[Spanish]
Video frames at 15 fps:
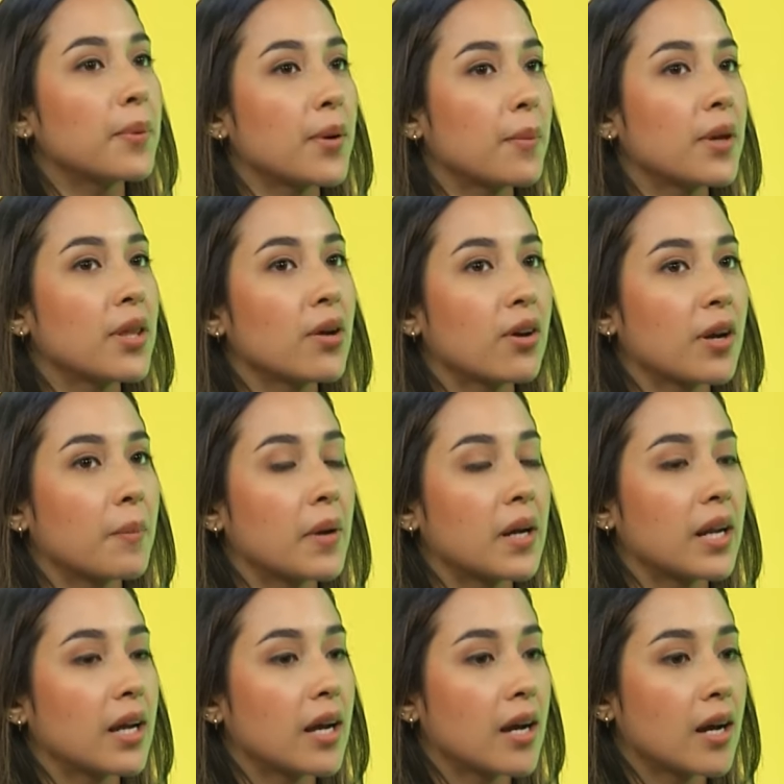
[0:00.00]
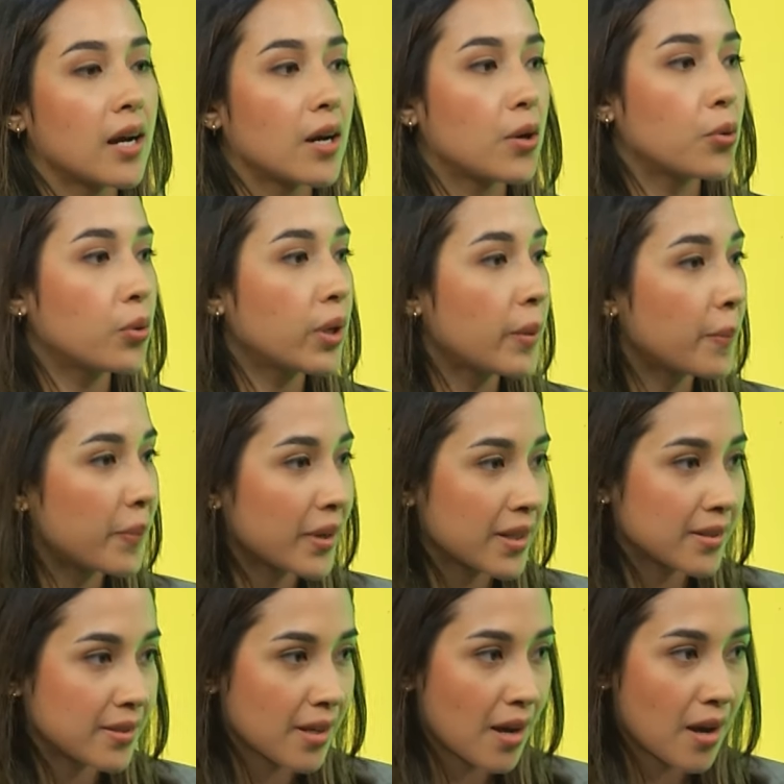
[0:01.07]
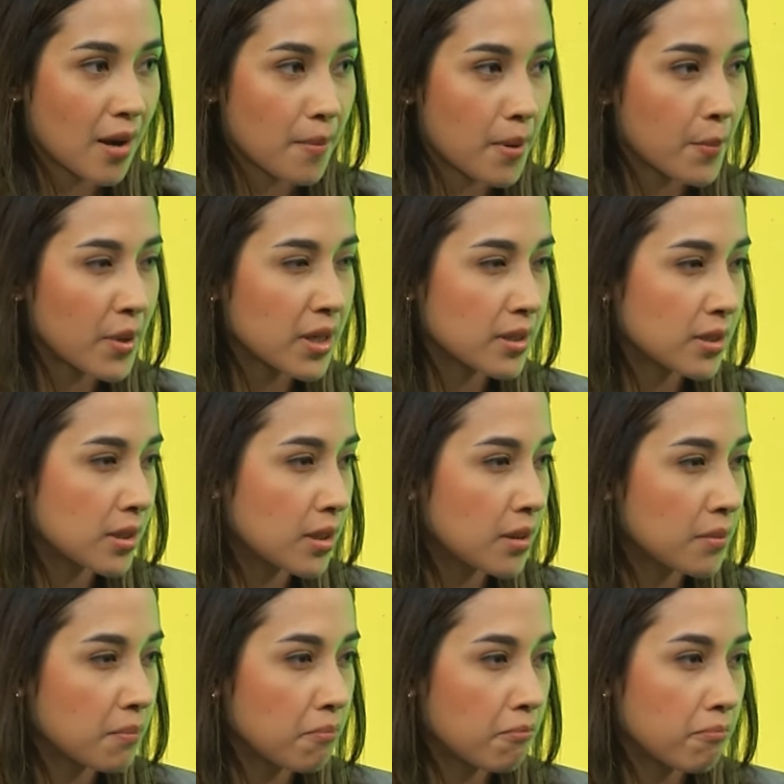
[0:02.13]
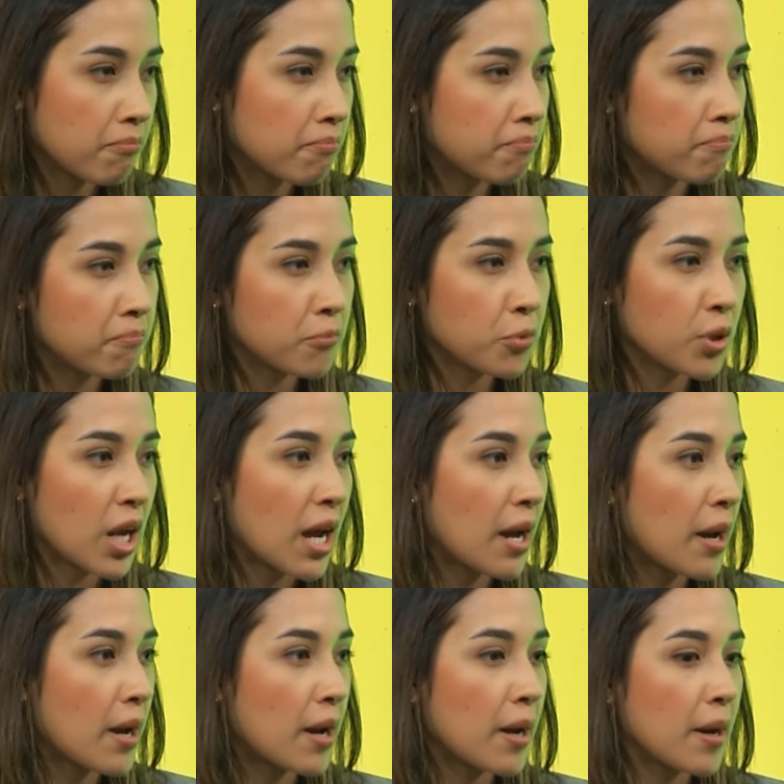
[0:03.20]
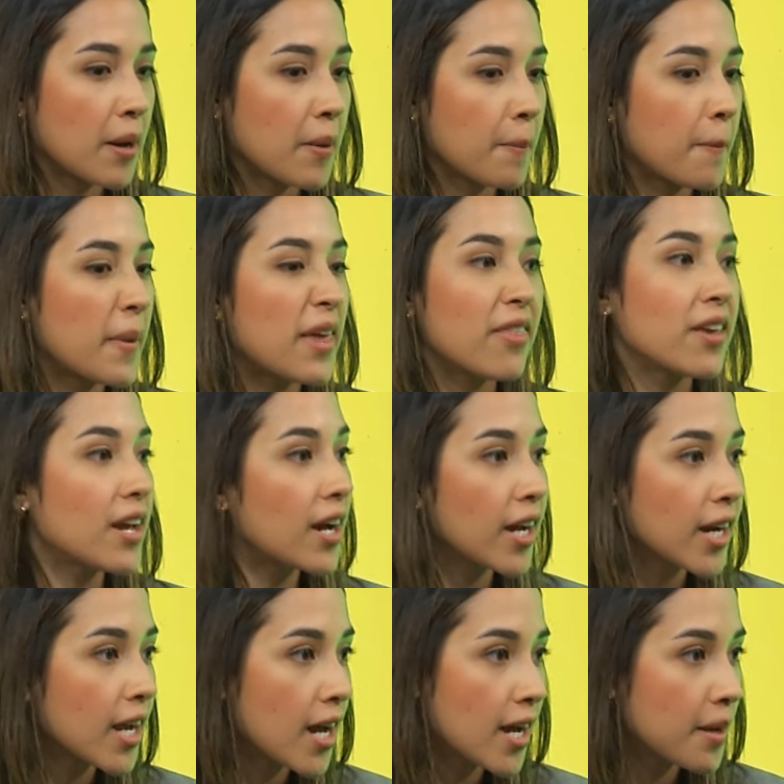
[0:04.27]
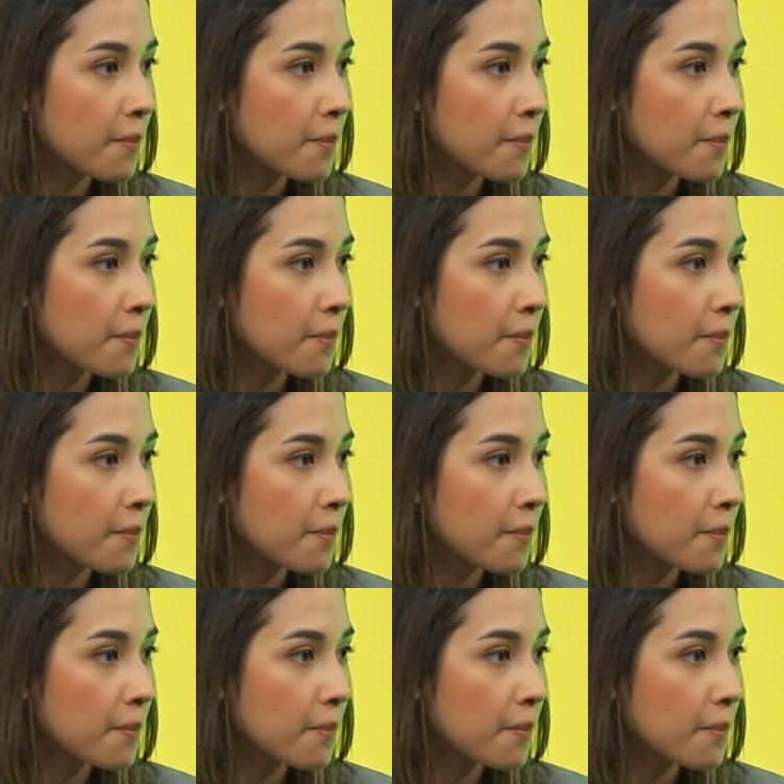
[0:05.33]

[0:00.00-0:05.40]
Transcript: promedio que maneja una empresa, vamos a decir, una mediana